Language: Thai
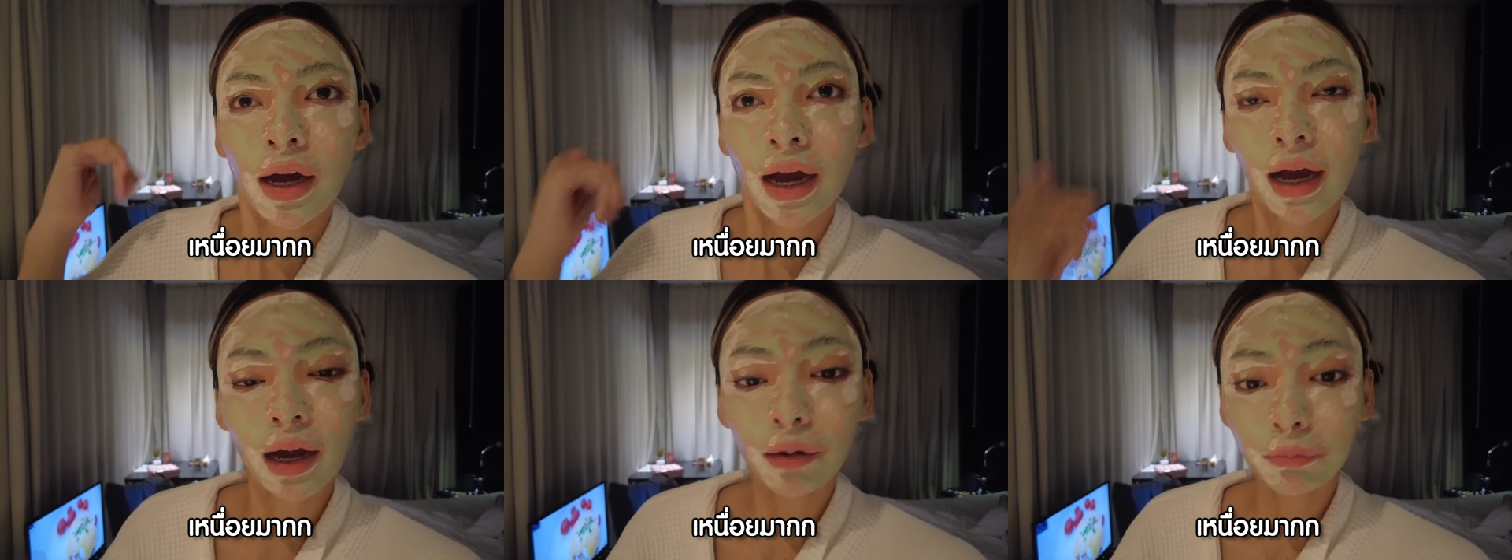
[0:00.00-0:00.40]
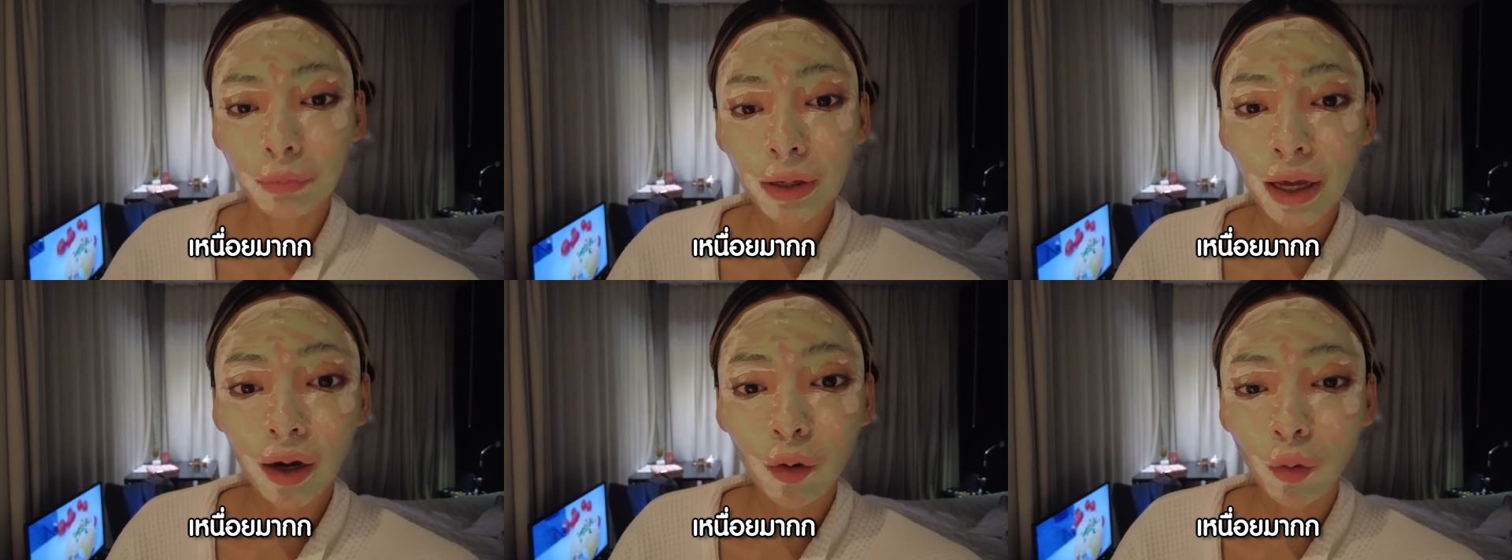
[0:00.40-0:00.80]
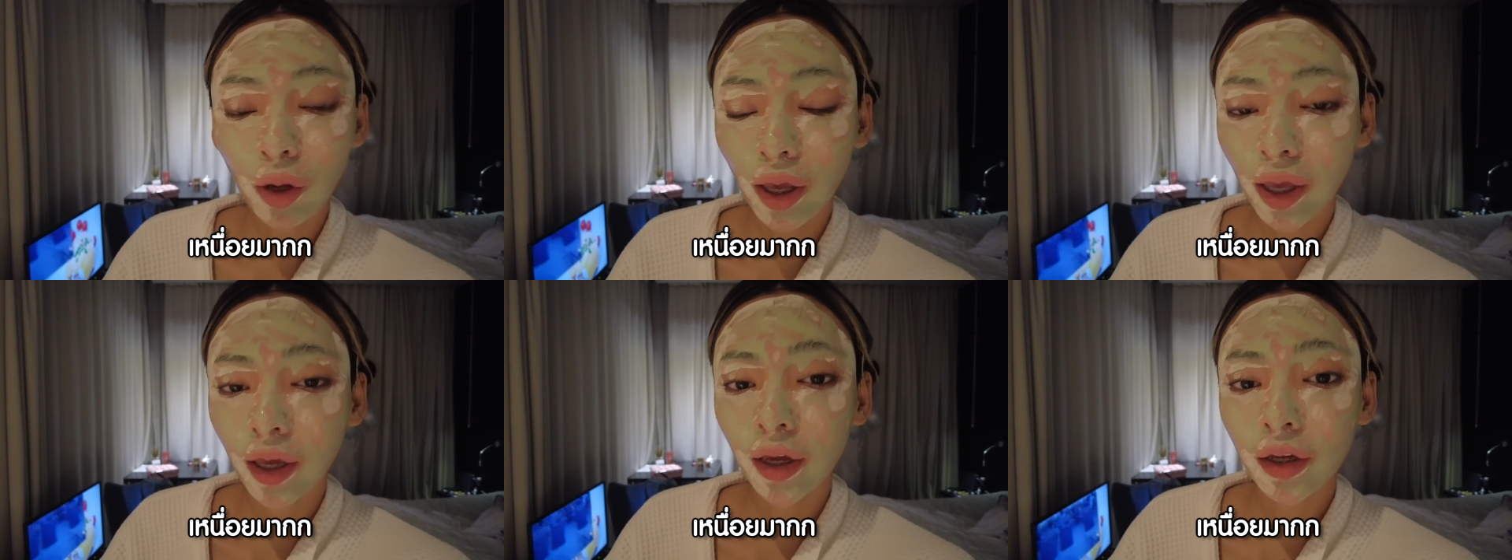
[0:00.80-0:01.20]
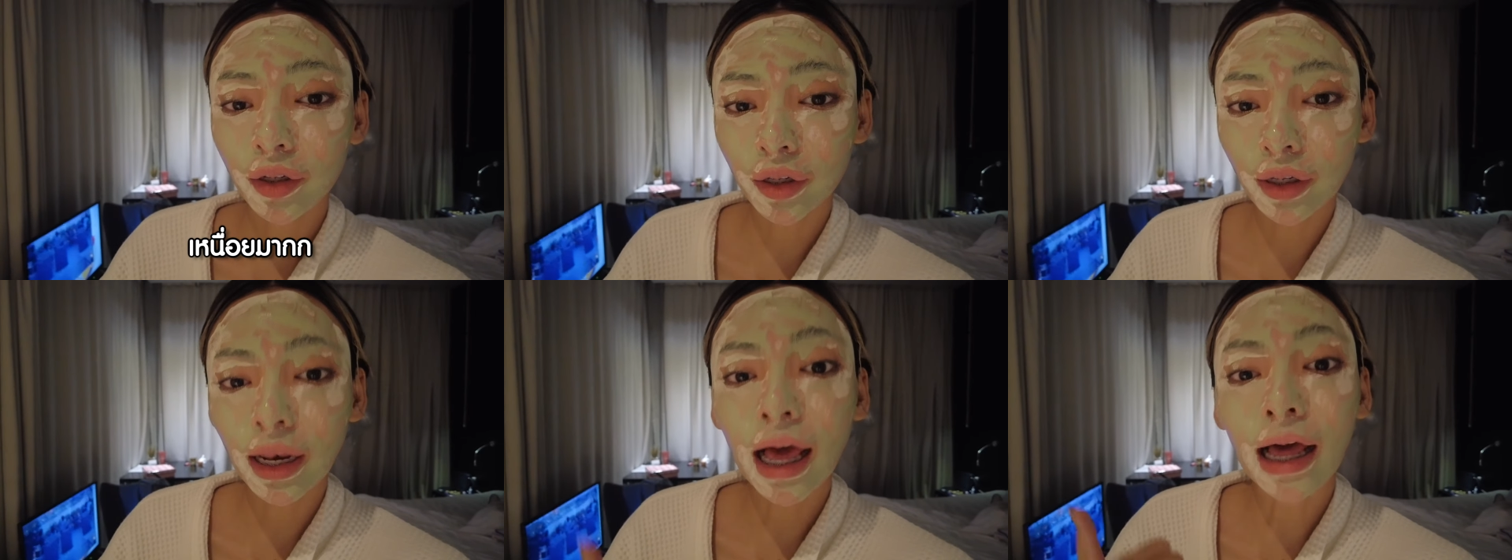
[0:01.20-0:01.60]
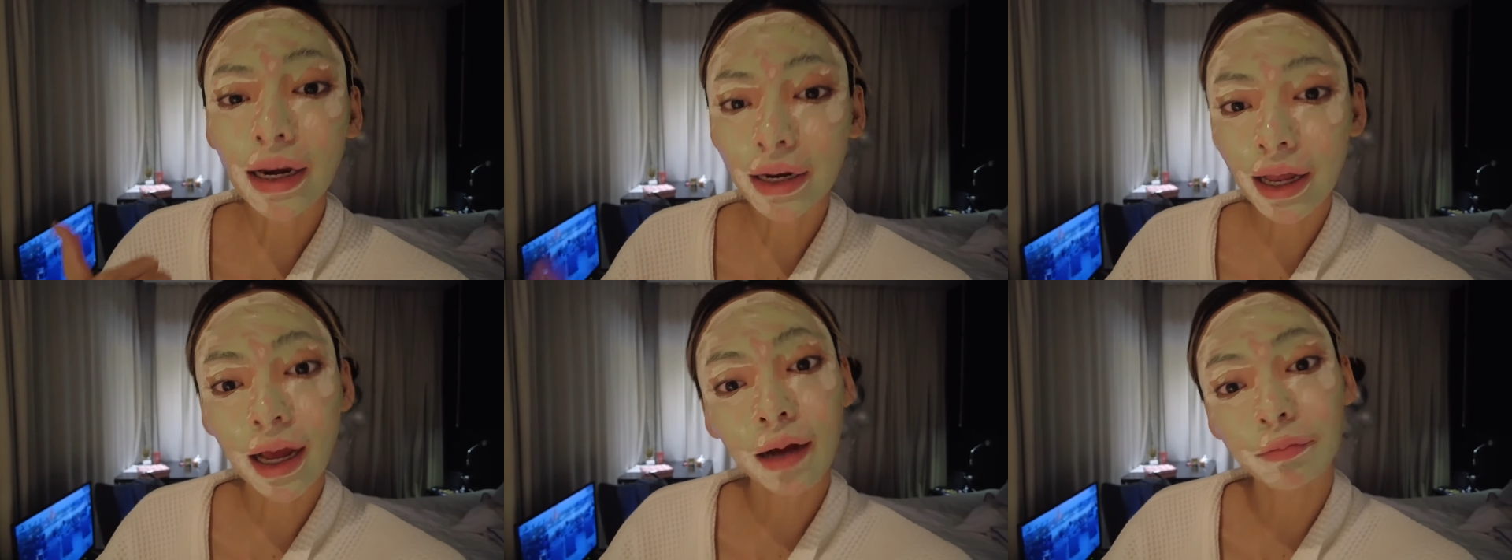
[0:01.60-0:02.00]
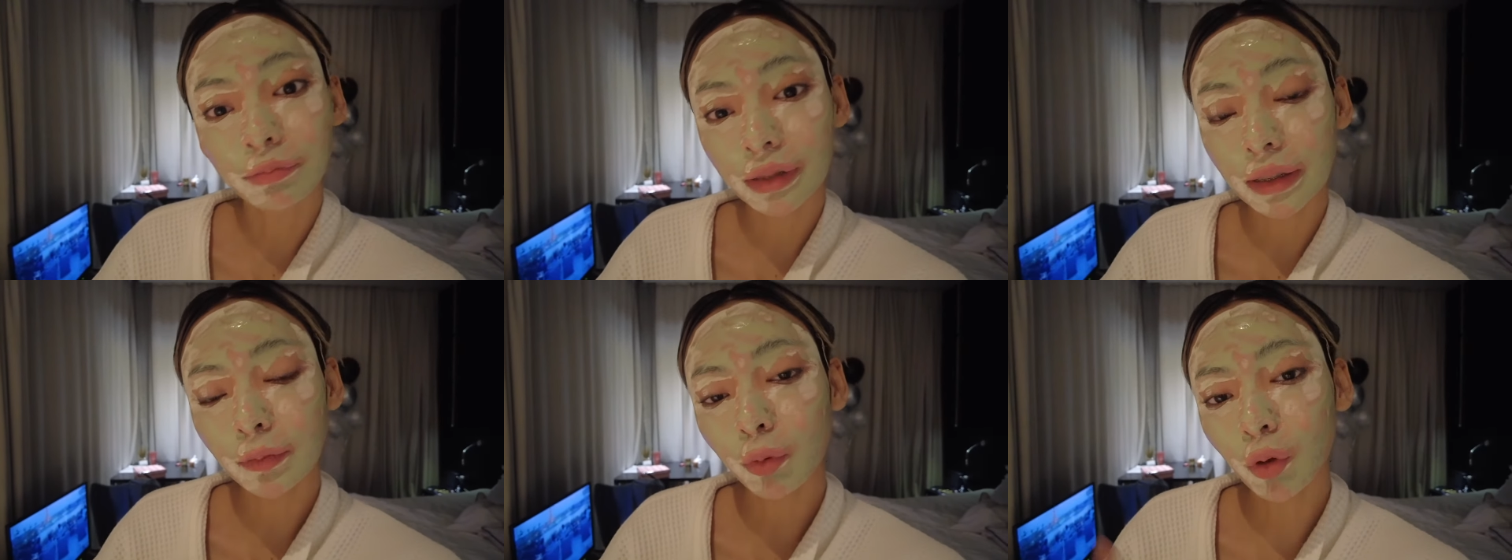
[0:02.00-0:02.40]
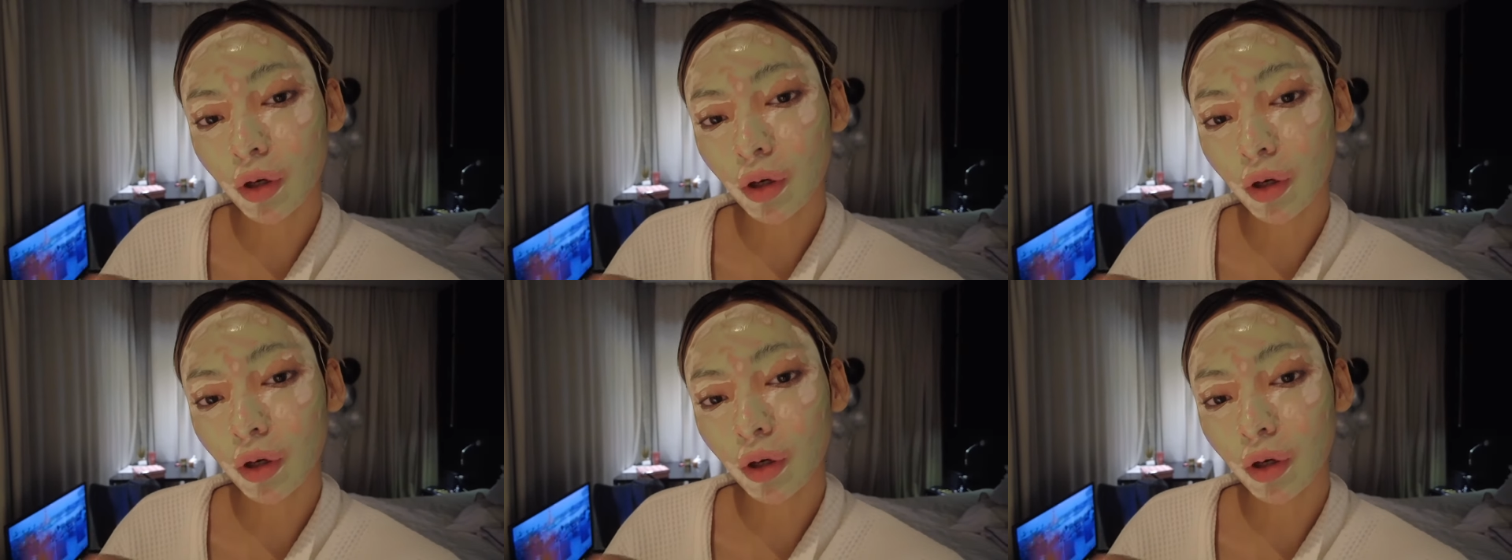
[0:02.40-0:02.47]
ขับไปเอาเค้กที่ร้านนามิพุ